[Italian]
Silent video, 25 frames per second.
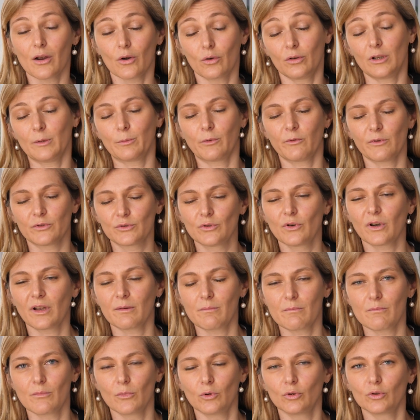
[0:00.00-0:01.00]
con dei
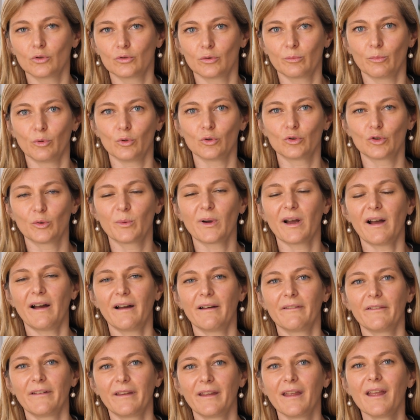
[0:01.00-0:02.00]
professori molto molto
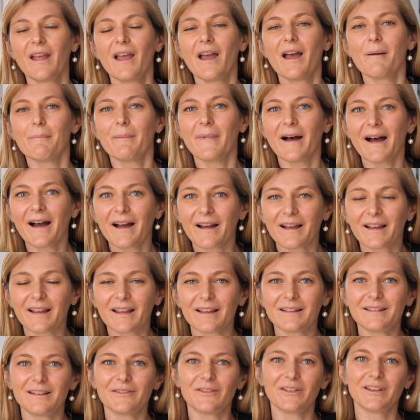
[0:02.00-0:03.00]
bravi, ma
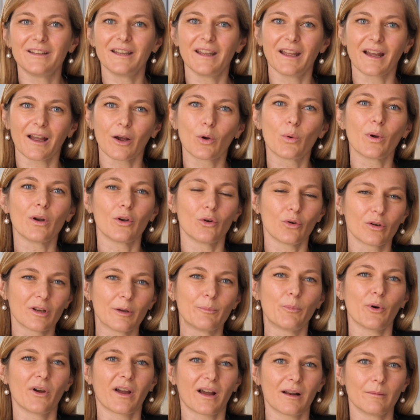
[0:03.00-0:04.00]
anche di vedere quello
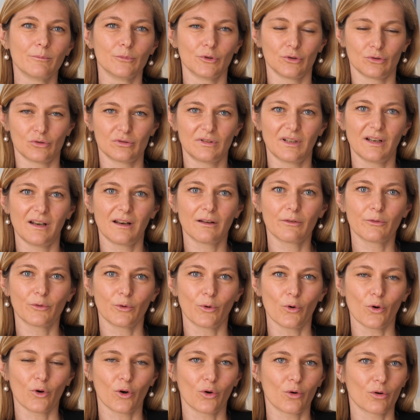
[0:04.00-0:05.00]
che poi era il mondo del
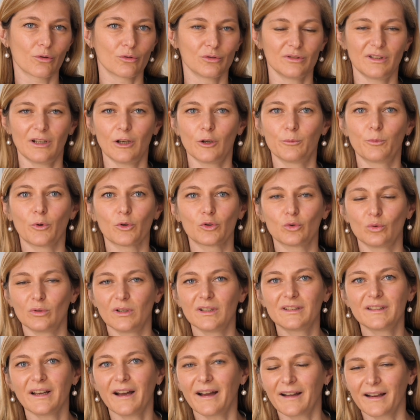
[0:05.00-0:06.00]
lavoro con delle
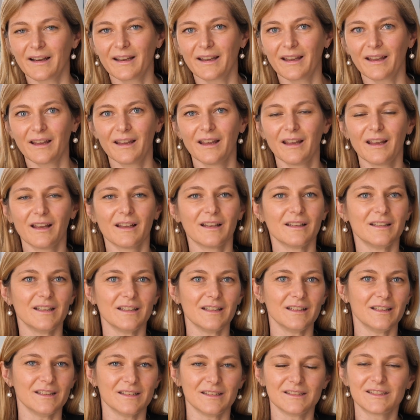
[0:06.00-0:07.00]
opportunità anche
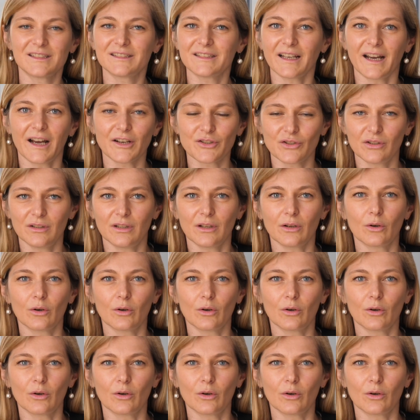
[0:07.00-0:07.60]
di, di, di stage e di